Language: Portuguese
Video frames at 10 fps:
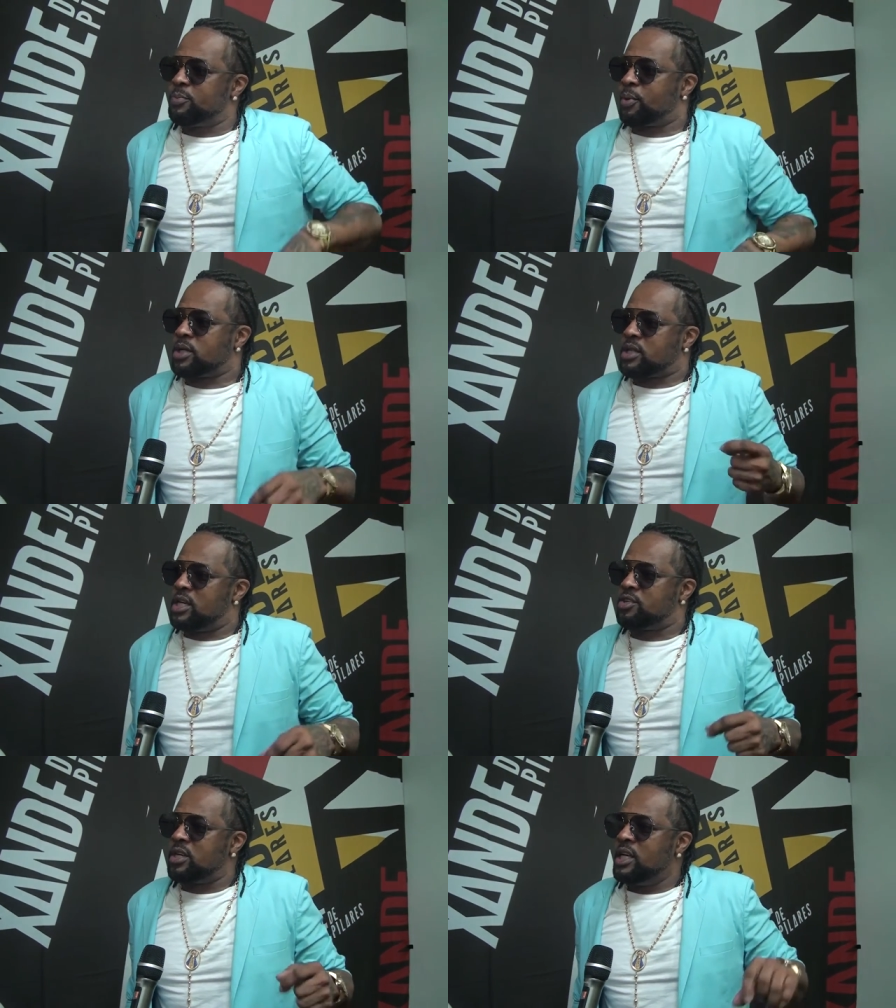O
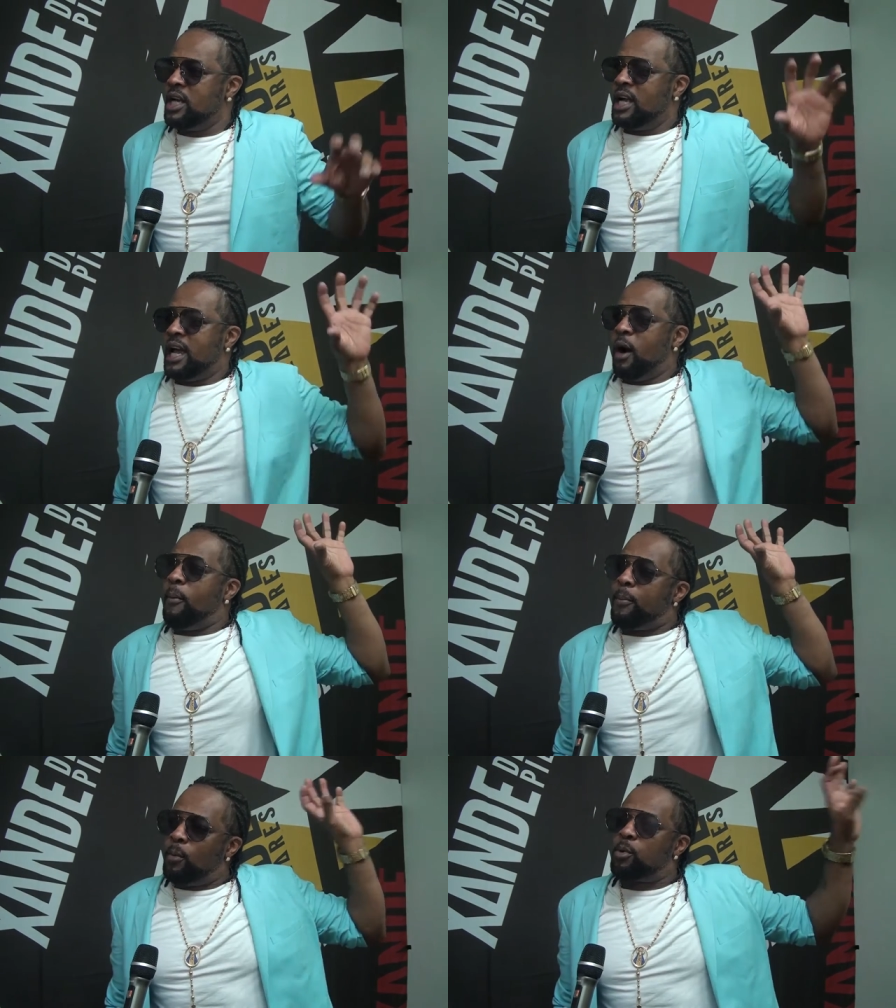importante é o
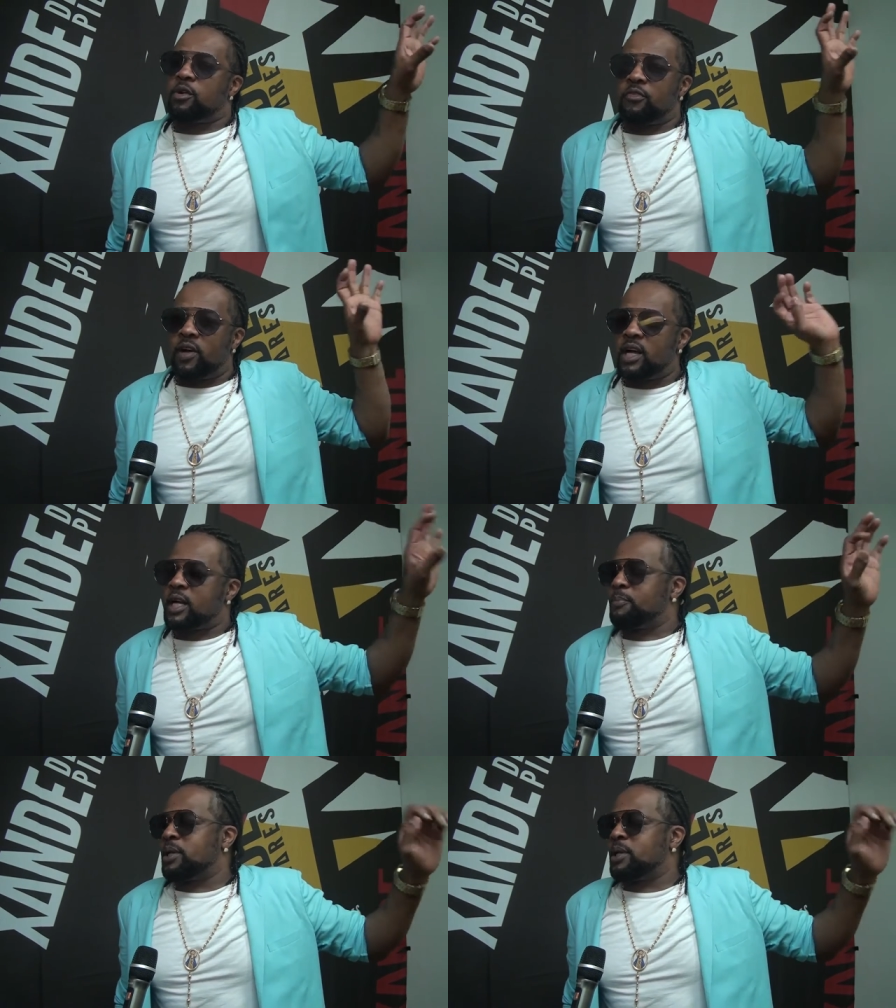público que vem aqui